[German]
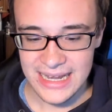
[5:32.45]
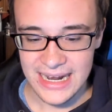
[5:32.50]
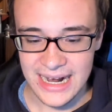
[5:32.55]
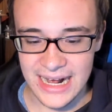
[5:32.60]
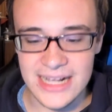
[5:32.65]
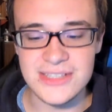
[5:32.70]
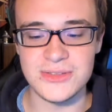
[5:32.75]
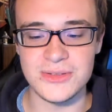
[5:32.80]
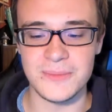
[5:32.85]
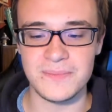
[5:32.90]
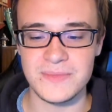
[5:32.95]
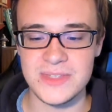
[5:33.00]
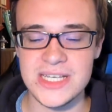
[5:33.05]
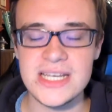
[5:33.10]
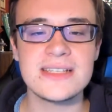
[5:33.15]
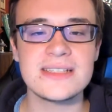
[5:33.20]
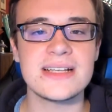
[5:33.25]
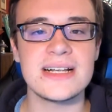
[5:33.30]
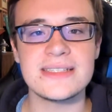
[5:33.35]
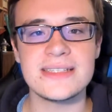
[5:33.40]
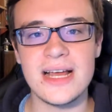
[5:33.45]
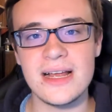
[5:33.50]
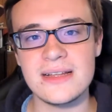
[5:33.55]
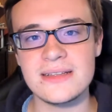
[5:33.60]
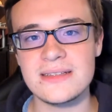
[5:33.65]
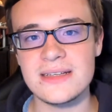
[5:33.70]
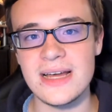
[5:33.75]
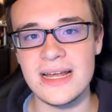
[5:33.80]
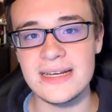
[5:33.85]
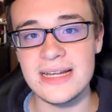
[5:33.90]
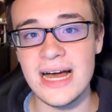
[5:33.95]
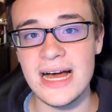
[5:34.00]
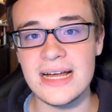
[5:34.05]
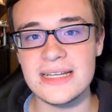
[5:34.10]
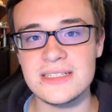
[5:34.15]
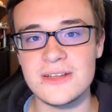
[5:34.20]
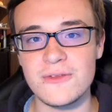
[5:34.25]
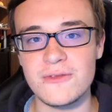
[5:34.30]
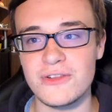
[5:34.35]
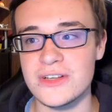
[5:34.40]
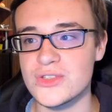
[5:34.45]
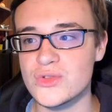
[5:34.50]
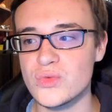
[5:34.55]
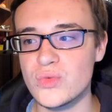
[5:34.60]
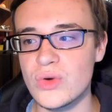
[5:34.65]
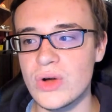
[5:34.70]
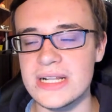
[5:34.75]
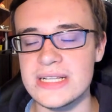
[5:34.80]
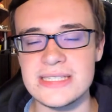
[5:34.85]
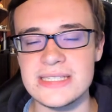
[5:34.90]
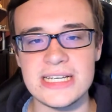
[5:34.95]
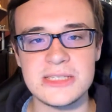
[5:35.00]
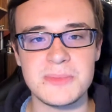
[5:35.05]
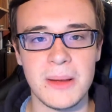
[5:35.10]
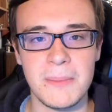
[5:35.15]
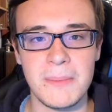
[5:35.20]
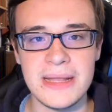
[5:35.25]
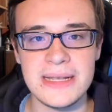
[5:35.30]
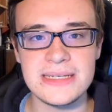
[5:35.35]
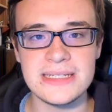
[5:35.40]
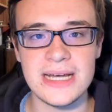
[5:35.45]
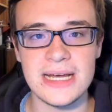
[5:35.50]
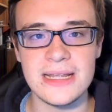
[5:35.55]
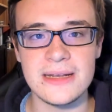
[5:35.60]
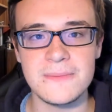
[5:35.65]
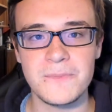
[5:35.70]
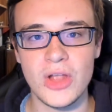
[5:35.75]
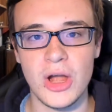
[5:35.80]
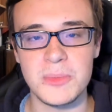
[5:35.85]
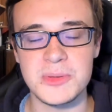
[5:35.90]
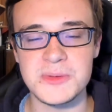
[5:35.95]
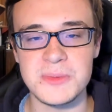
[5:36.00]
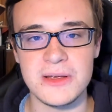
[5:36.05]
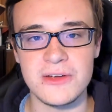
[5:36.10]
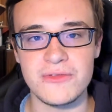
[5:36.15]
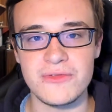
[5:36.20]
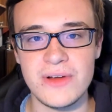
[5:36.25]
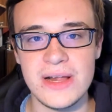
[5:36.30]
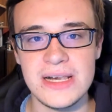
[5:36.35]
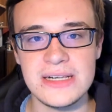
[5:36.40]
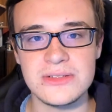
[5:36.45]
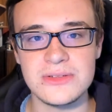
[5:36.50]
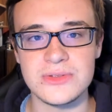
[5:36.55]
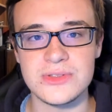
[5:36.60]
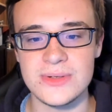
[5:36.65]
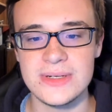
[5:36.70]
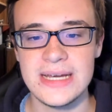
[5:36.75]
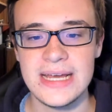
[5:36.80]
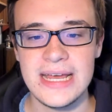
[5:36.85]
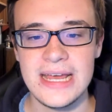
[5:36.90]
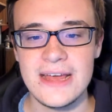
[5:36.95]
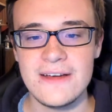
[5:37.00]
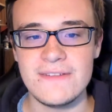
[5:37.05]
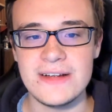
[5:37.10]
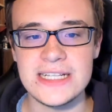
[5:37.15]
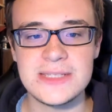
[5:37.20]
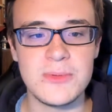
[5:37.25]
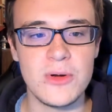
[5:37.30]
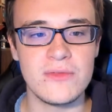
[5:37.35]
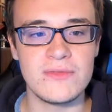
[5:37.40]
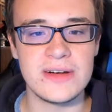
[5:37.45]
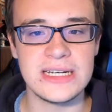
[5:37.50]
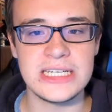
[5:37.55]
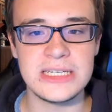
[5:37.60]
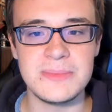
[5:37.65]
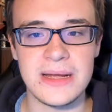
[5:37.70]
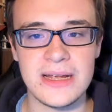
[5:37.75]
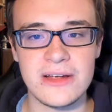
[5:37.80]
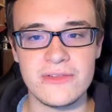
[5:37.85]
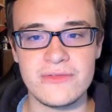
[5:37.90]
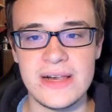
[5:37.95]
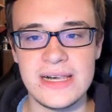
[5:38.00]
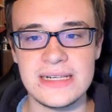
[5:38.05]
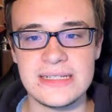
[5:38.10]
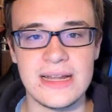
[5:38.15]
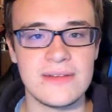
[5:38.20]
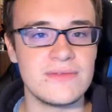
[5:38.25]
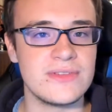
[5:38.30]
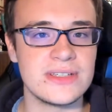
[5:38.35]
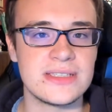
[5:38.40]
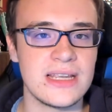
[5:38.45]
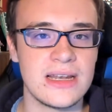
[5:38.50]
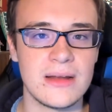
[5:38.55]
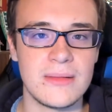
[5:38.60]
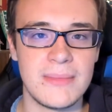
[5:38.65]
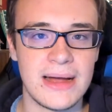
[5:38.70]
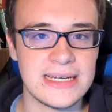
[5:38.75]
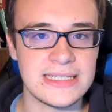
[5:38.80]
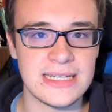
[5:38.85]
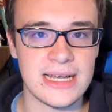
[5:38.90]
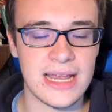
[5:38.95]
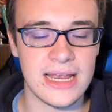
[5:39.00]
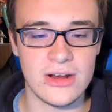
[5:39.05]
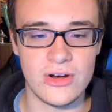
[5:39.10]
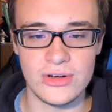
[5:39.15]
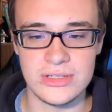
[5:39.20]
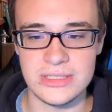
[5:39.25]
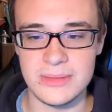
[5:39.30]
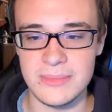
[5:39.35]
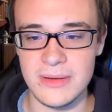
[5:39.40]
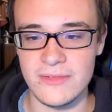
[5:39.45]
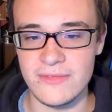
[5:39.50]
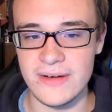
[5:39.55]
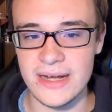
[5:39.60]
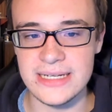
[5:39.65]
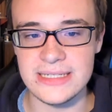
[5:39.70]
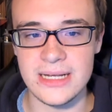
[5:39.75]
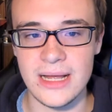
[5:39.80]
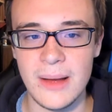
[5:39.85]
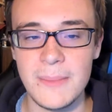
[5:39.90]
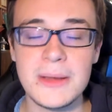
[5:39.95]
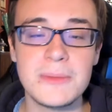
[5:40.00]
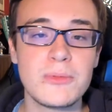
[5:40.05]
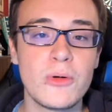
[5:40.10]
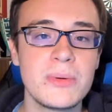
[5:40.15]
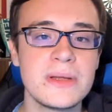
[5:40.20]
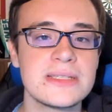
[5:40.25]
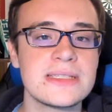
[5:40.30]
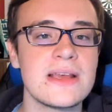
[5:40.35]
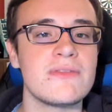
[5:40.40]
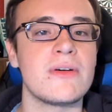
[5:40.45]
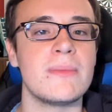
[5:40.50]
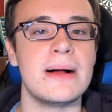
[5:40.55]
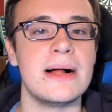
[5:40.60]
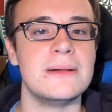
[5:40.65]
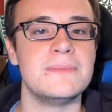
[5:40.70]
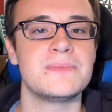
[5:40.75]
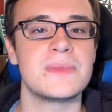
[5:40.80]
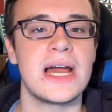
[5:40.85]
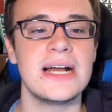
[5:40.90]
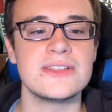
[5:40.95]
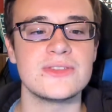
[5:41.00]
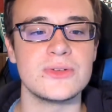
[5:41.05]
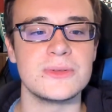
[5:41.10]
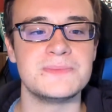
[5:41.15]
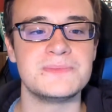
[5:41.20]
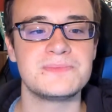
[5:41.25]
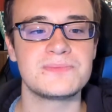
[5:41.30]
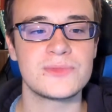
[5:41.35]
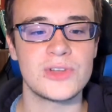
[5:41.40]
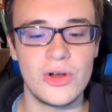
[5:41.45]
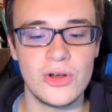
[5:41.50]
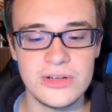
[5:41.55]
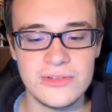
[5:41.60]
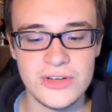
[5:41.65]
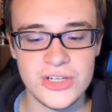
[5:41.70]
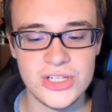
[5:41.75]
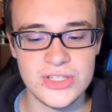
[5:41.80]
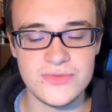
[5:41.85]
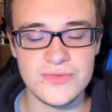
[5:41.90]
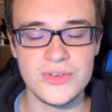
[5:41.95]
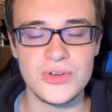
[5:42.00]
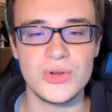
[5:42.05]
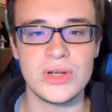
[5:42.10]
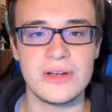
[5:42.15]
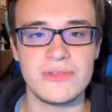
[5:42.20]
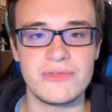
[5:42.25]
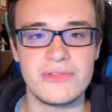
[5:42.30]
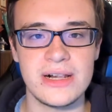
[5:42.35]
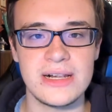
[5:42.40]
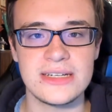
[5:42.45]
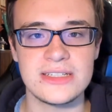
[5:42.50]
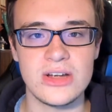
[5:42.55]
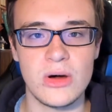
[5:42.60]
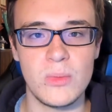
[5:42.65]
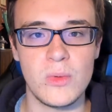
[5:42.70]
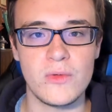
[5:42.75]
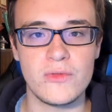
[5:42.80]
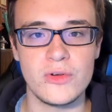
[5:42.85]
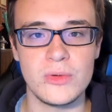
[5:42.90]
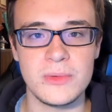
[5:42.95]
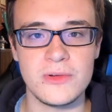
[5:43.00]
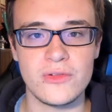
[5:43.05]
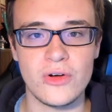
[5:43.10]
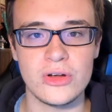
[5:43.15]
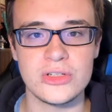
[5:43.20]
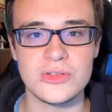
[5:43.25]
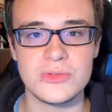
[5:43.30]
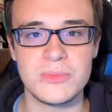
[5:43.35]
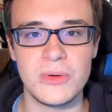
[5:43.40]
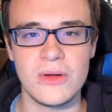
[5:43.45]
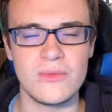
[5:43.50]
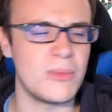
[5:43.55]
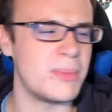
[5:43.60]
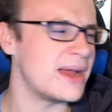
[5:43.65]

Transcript: Also, seht es als ein, eine Art Versuch, als Experiment an, ob es mir gefällt und so. Wenn es mir irgendwann nicht mehr gefällt, dann wisst ihr, dann mache ich da keinen Content mehr weiter. Aber ich probiere es einfach mal. Also, Leute, wenn euch das Video gefallen hat, Daumen hoch, würde mich freuen und supporten.